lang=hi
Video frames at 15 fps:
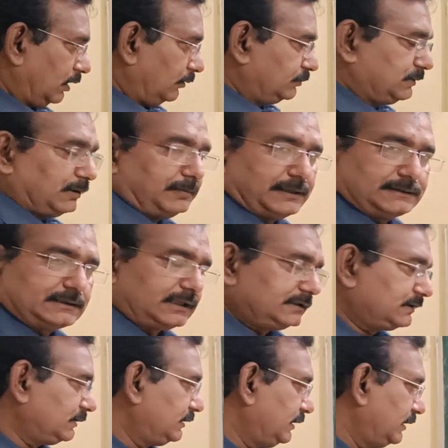अब जब ऐसा
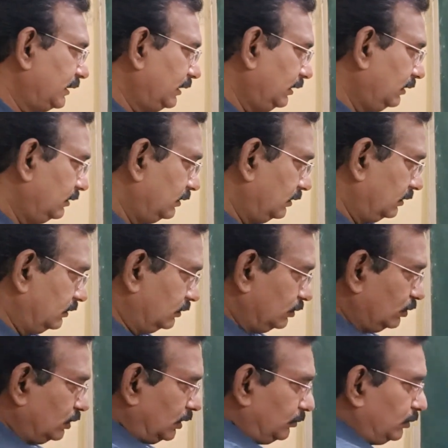स्थिति है
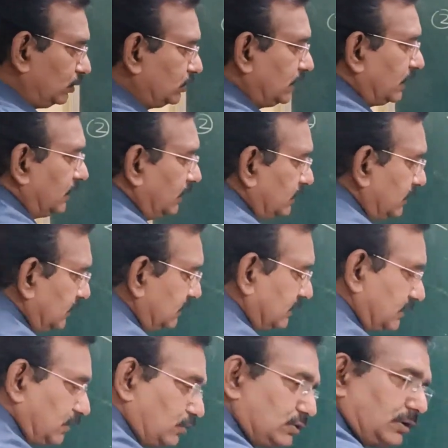तो हम लोग देख लेते हैं
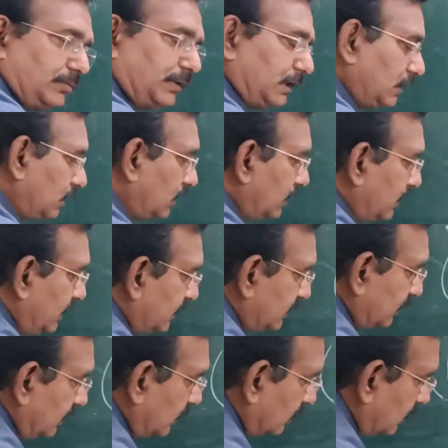जैसा उस समय अलग अलग किए
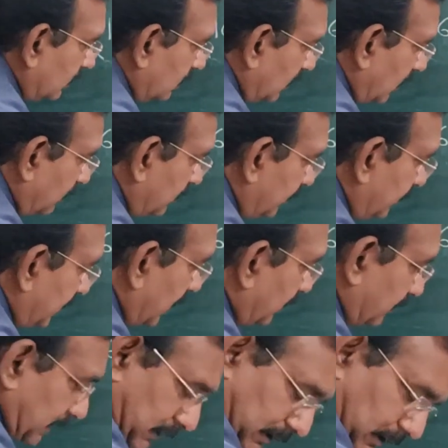थे अभी भी
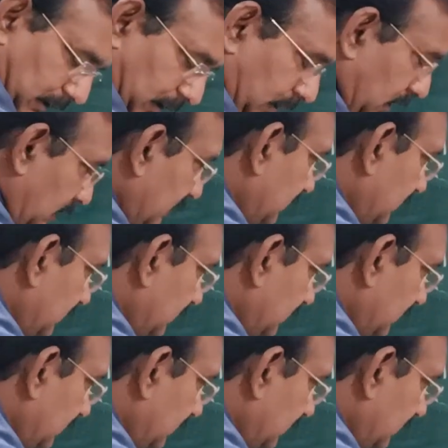आप अलग अलग कर